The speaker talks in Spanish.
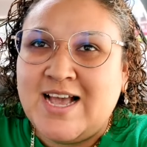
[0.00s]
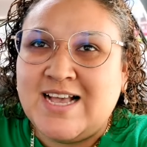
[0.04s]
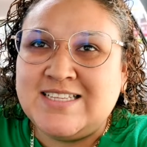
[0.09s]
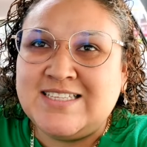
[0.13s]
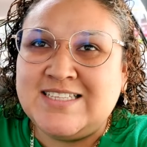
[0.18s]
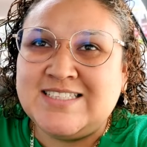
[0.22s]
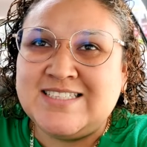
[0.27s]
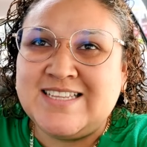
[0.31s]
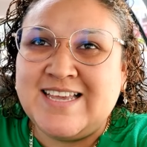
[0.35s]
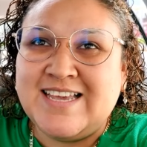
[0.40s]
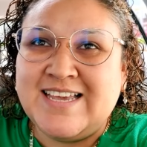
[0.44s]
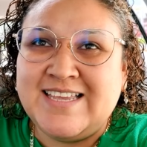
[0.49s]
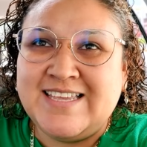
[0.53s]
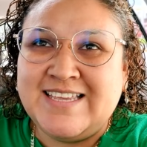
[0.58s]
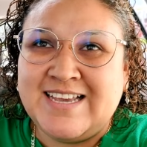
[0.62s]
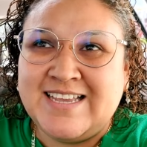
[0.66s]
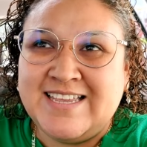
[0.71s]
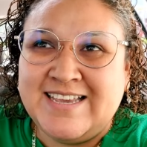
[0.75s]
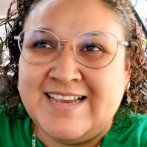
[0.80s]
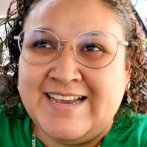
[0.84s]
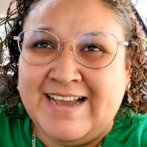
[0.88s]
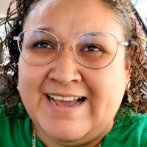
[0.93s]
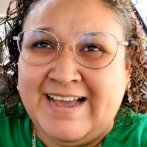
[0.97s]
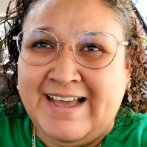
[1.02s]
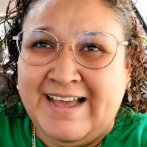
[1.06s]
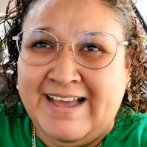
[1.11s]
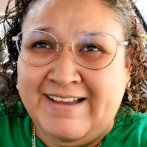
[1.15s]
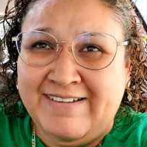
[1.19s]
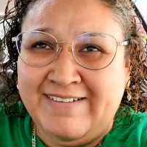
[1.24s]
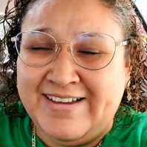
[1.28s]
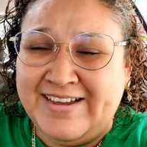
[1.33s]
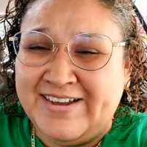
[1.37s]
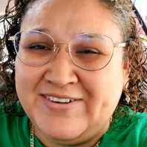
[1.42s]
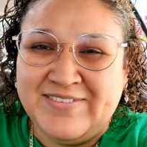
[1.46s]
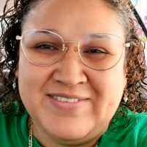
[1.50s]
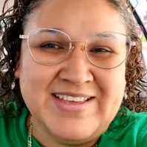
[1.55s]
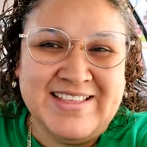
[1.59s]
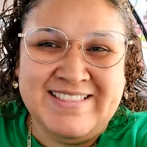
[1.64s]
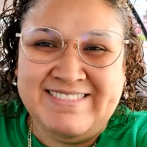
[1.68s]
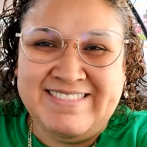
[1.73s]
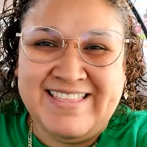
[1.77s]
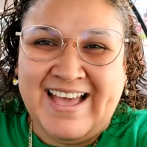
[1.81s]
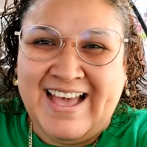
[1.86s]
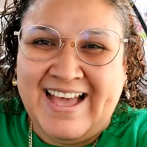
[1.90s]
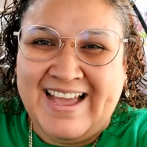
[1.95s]
Así es que ya llegué, vengo
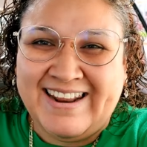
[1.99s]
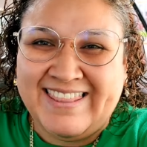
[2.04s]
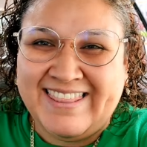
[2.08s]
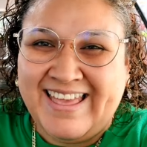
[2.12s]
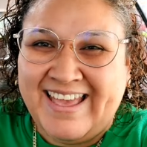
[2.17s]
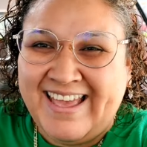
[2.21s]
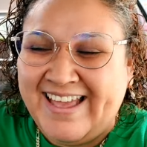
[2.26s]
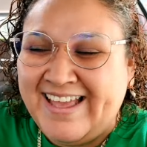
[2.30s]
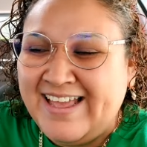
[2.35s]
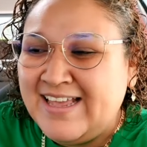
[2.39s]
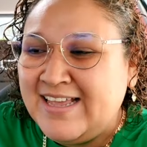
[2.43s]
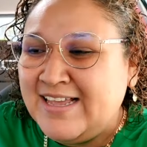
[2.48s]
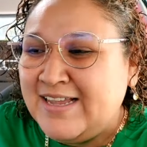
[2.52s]
bien tarde.